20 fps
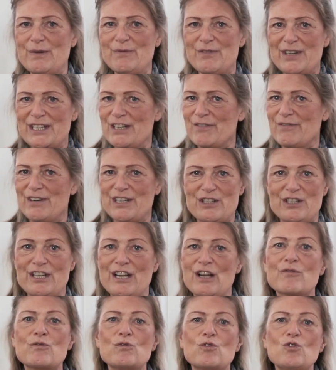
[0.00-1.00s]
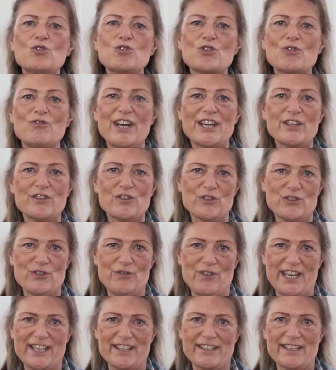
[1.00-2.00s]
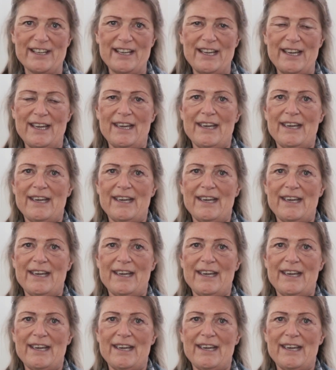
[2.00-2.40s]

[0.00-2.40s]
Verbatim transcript: beim Wäschewaschen helfen und so weiter und so weiter.